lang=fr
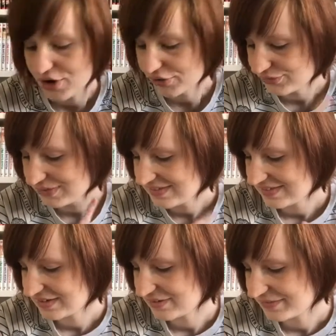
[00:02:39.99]
Ensuite,
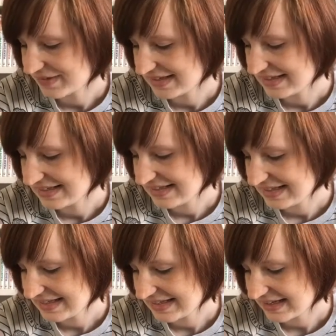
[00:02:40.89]
il fallait
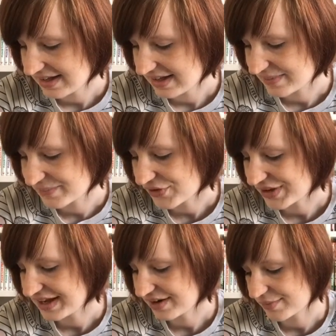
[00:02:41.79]
lire un
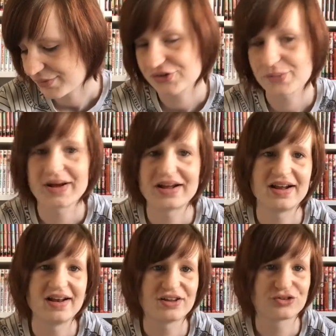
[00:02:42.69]
manga commençant par
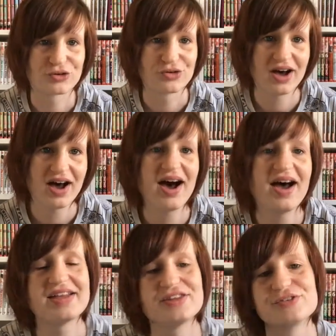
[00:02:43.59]
la lettre A
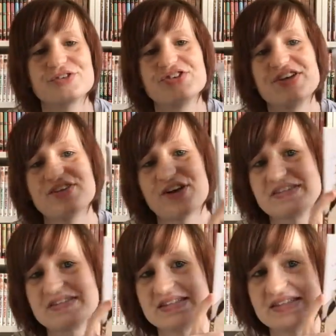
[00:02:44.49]
et donc j'ai
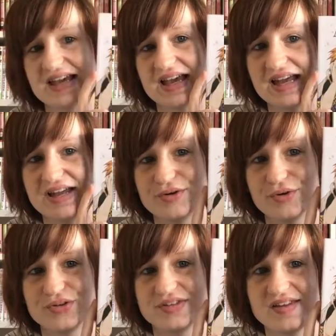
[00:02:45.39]
sorti un
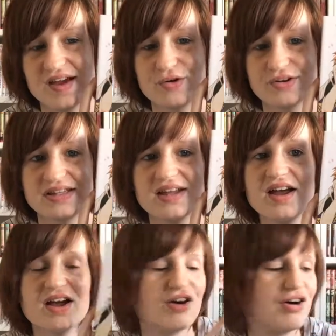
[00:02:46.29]
yaoi
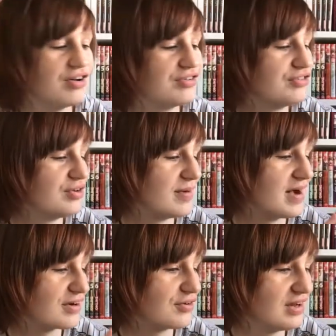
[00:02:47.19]
de
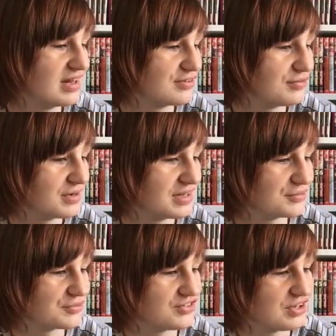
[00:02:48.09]
ma collection et
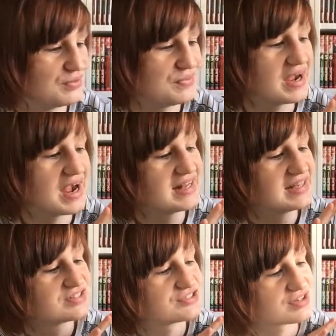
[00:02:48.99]
donc j'ai lu
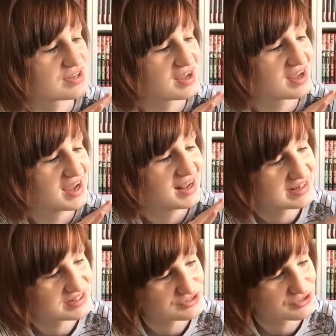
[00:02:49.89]
Ali
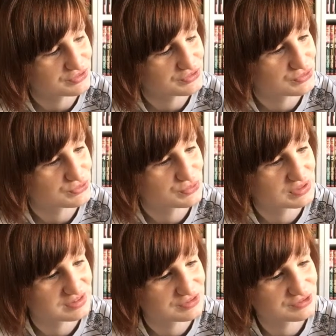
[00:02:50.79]
Allégeance sous
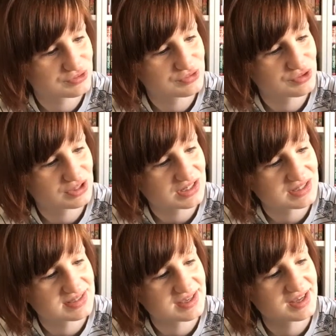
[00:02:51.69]
les
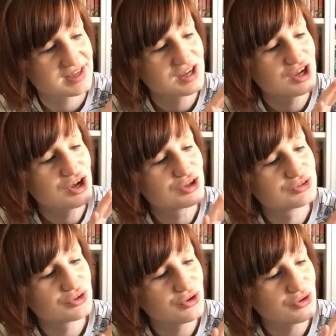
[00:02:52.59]
cerisiers
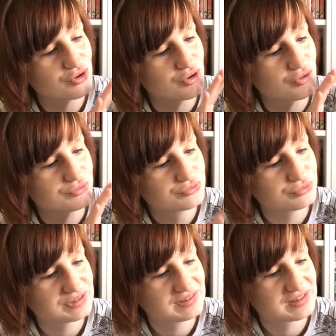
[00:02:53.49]
de euh,
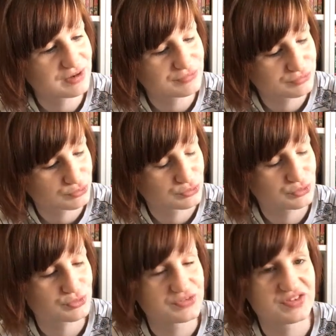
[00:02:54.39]
Fukiya
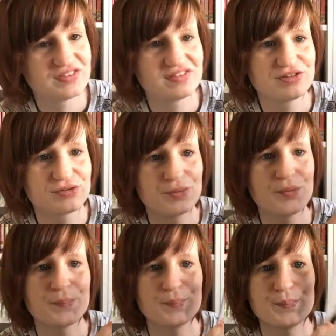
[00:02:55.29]
Fulo aux
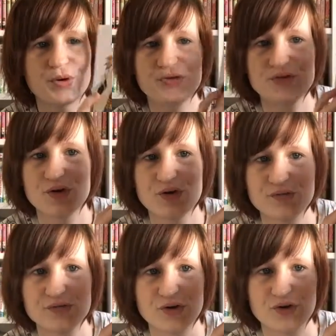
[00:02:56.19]
éditions Boys
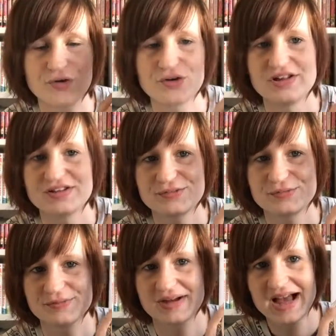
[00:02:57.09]
Love dans leur
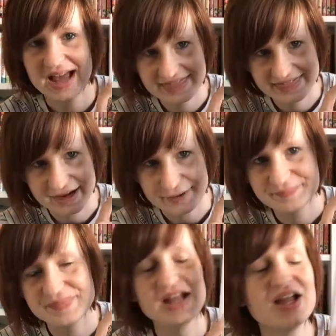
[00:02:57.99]
collection Anna.
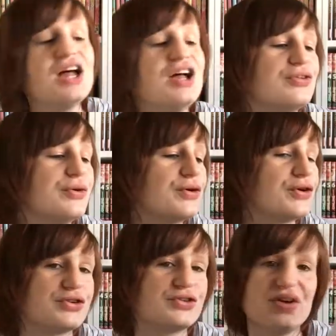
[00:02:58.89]

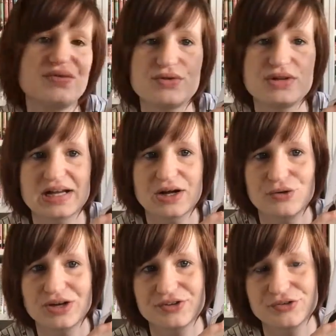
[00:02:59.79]
Donc je vais vous lire
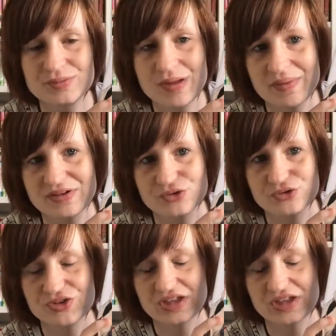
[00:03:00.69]
le résumé parce que je